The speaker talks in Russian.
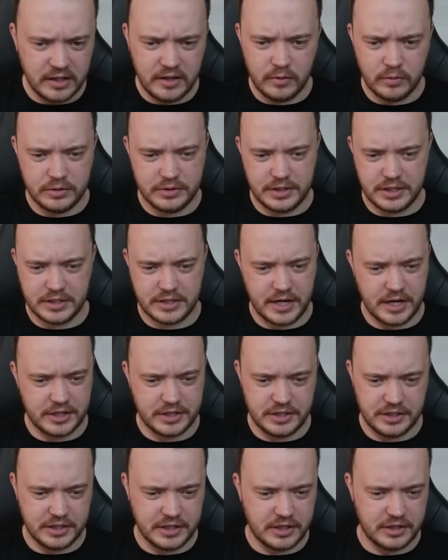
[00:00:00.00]
И вот здесь,
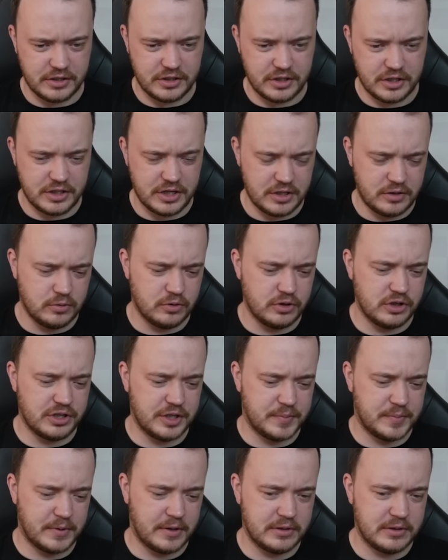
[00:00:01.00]
конечно, никаких g6, ну
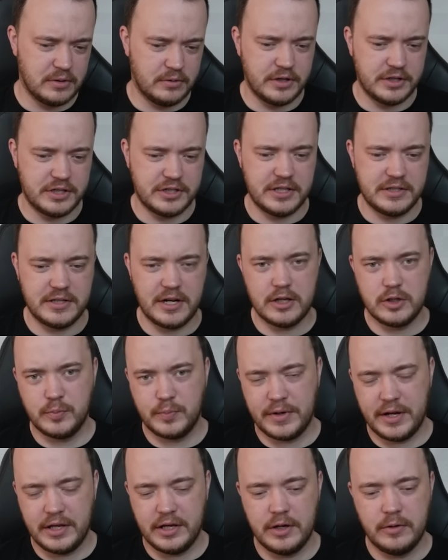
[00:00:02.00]
g6 просто слон h6 сразу
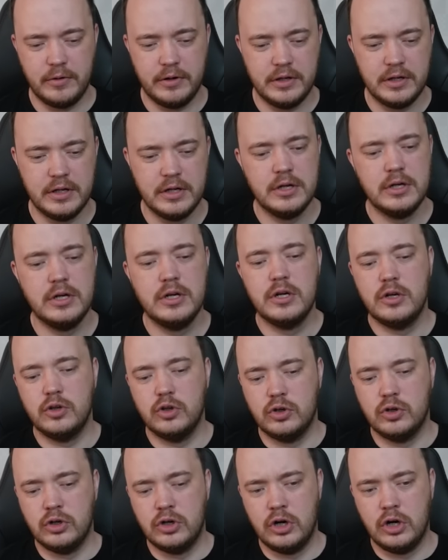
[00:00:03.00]
проигрывает –
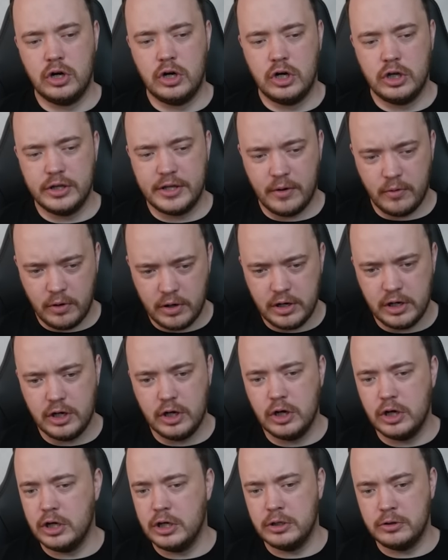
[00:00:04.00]
но
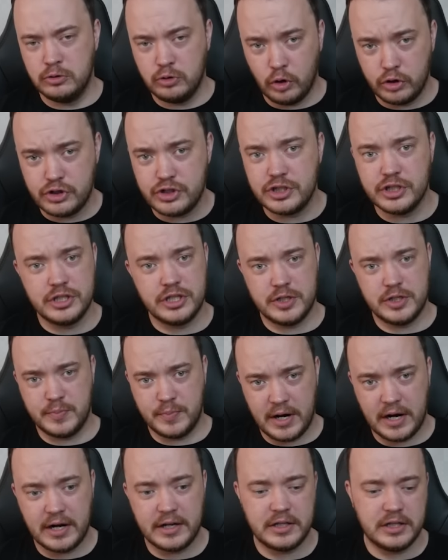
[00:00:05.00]
довольно точно здесь
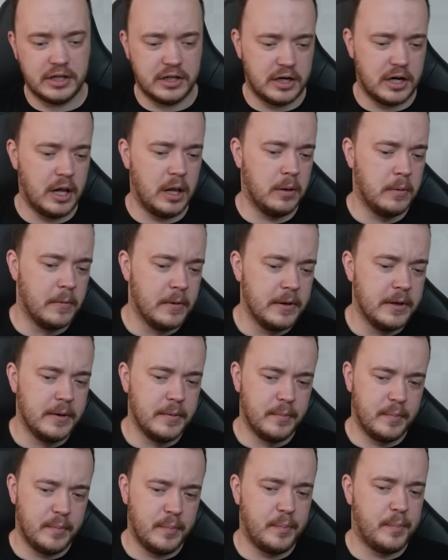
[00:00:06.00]
Прак отыграл.
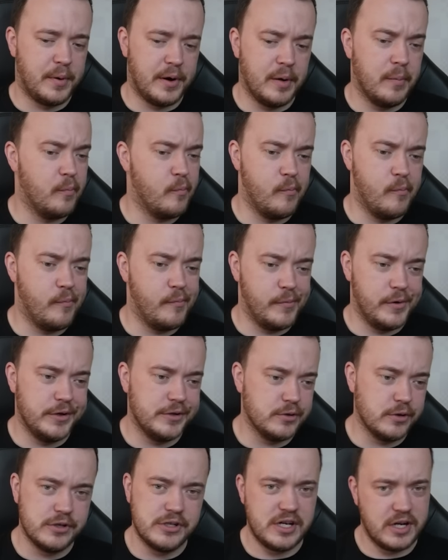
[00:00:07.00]
Прям
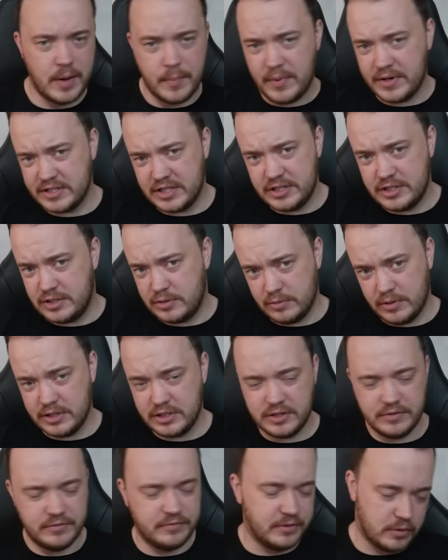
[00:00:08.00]
из очень опасной
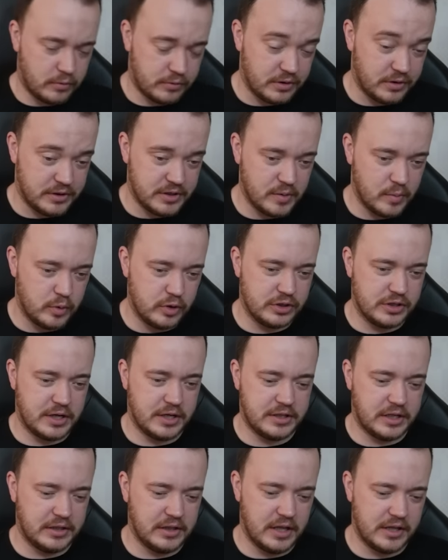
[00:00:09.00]
ситуации выкрутился, можно
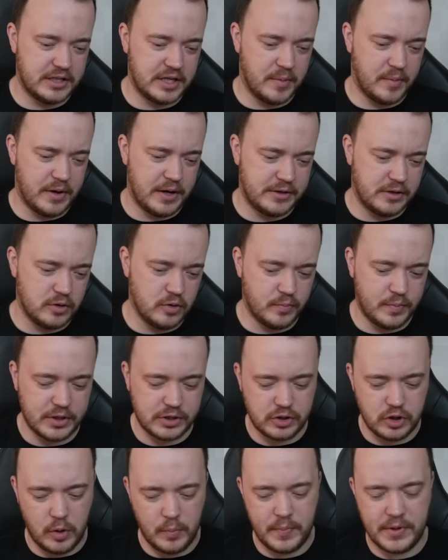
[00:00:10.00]
сказать. Ладья b1 он
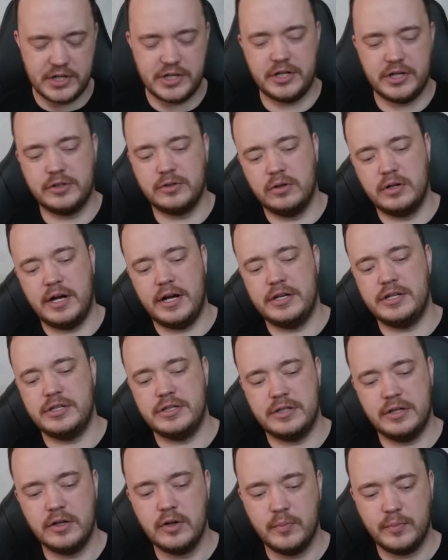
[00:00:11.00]
пошел, пожертвовал
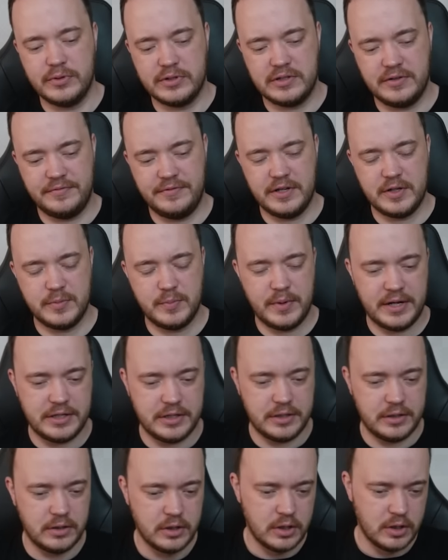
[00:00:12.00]
качество, но после ферзь
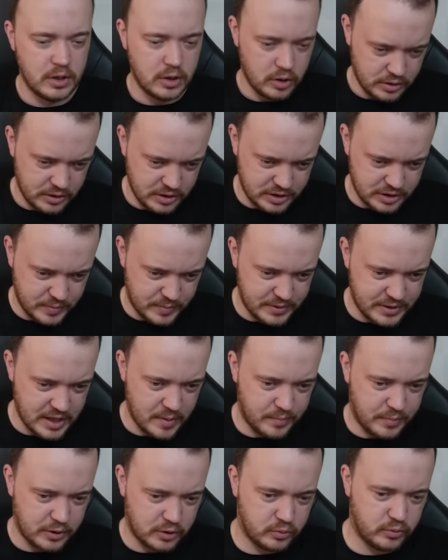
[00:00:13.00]
b1
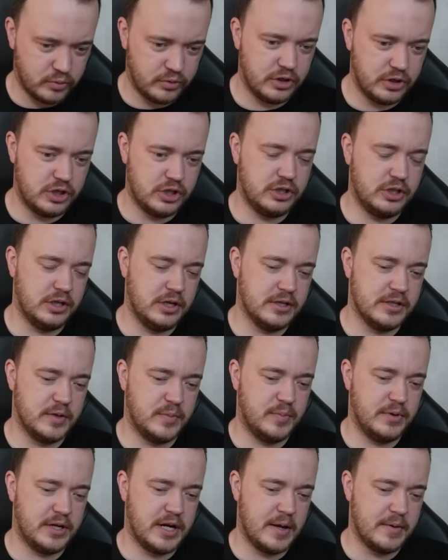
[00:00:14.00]
забираем пешку на d4,
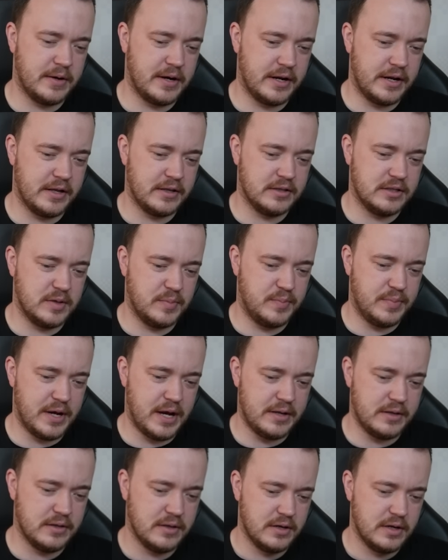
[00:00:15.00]
забираем коня на
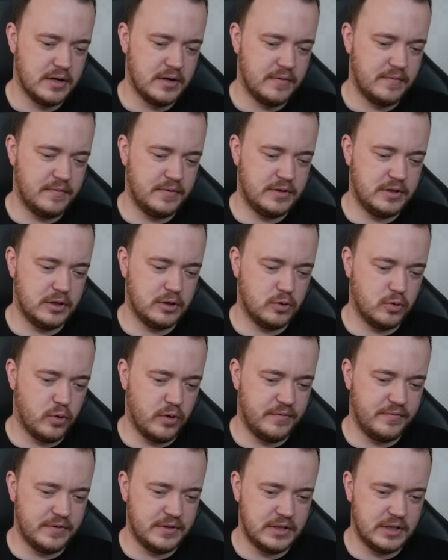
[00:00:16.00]
c5, висит
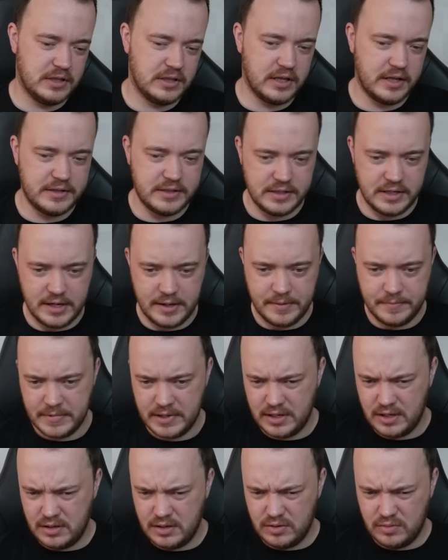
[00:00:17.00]
конь, висит ладья.
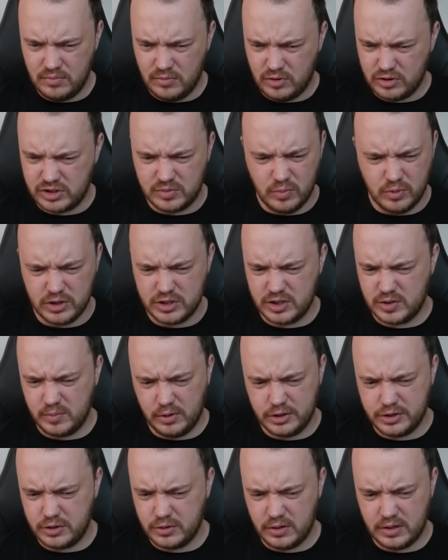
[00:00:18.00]
Может, можно
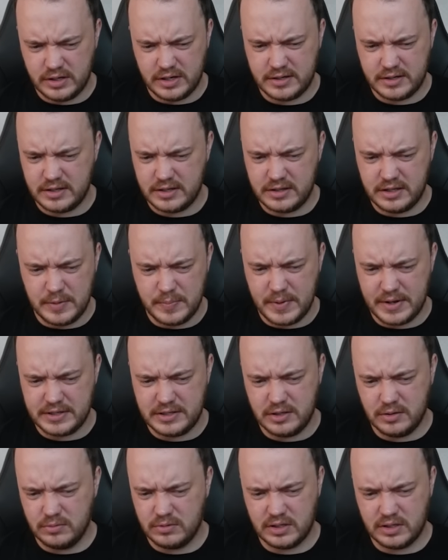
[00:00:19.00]
было еще ладья d3
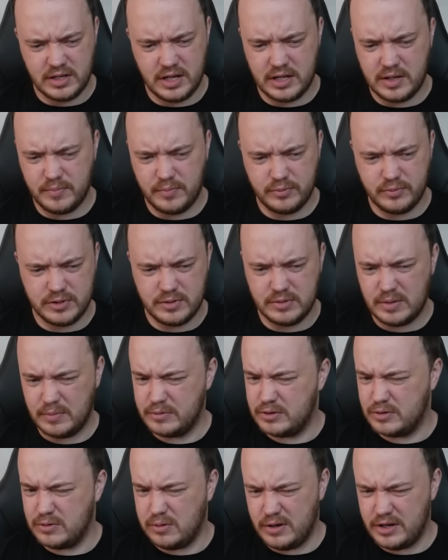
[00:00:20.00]
пойти, но тогда, допустим,
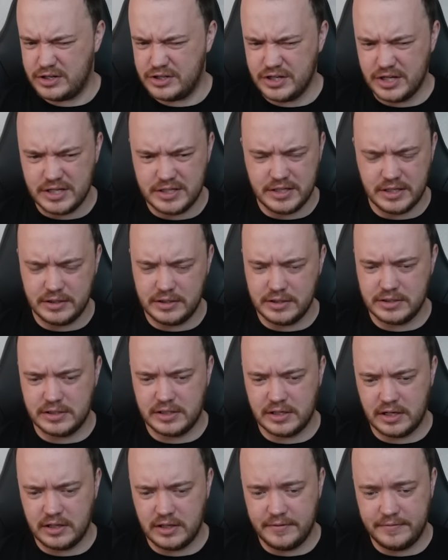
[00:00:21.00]
там число на 6 с этой
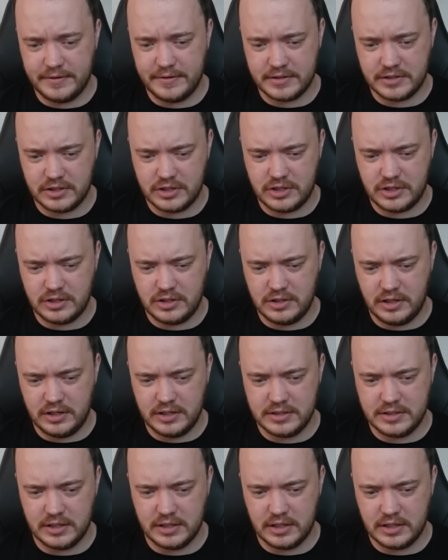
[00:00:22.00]
стороны, и ферзь
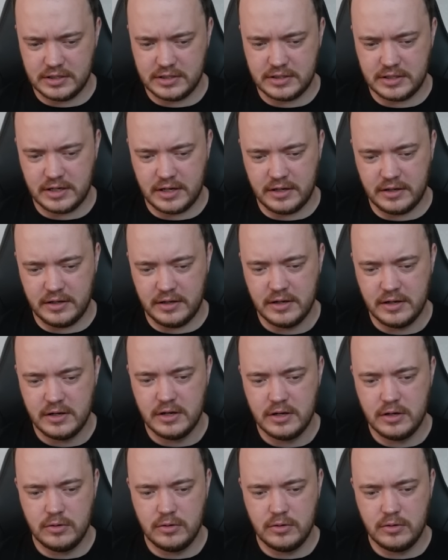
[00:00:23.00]
с4 с этой стороны.